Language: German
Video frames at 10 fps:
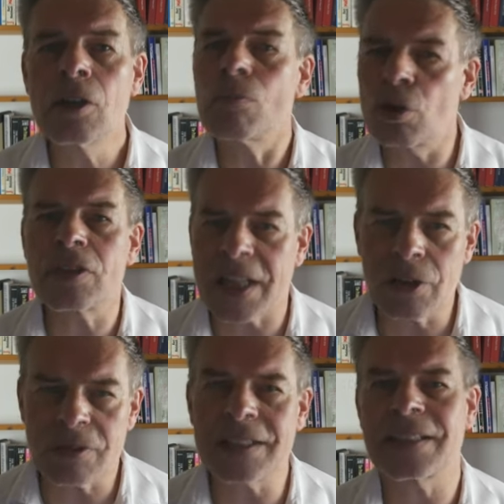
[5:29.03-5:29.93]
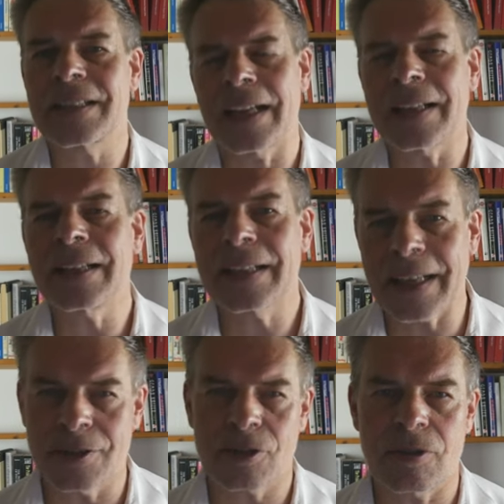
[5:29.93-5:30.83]
plus 300 Taler
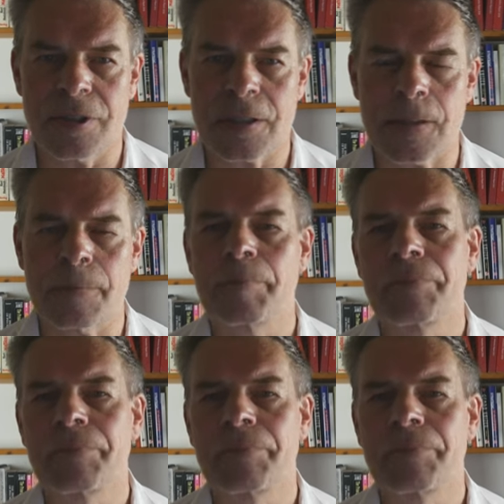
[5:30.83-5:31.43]
Grenzkosten.